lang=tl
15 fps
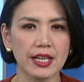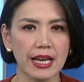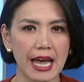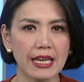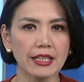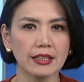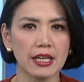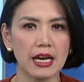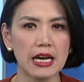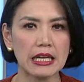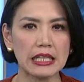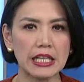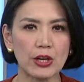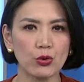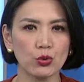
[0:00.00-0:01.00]
sa Canada
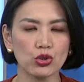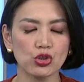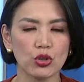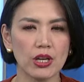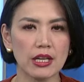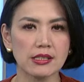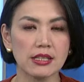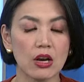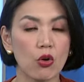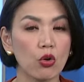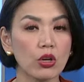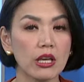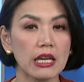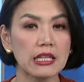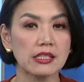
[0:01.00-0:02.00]
ang inanunsyo ng isang
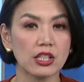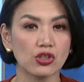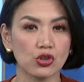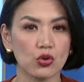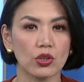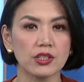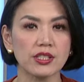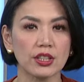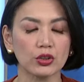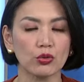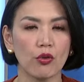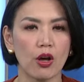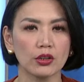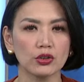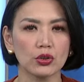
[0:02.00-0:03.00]
organisasyon sa
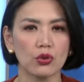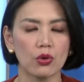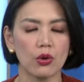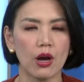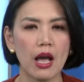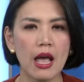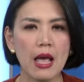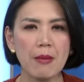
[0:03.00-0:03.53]
Toronto.